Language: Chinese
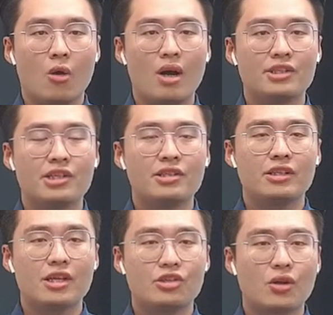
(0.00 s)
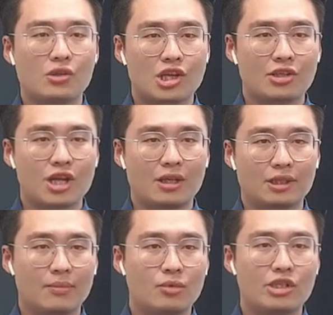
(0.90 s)
黄金今天是有上涨
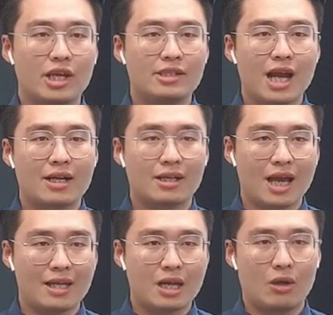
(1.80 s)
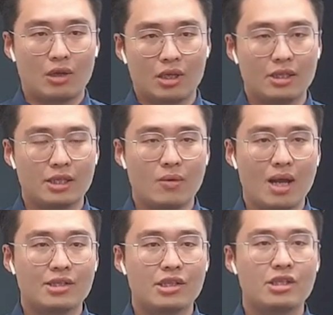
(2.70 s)
的，目前价格来到了一
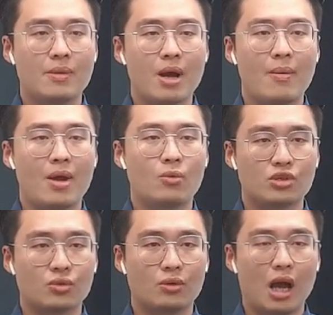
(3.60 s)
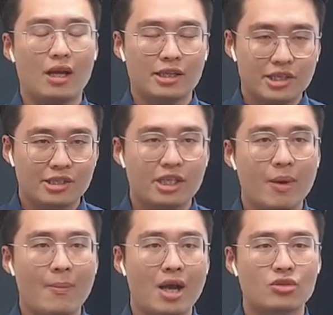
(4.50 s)
万七千八百五十五啊一千七
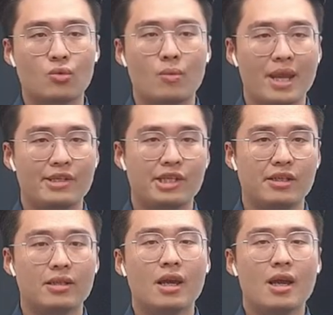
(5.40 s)
百八十五美金，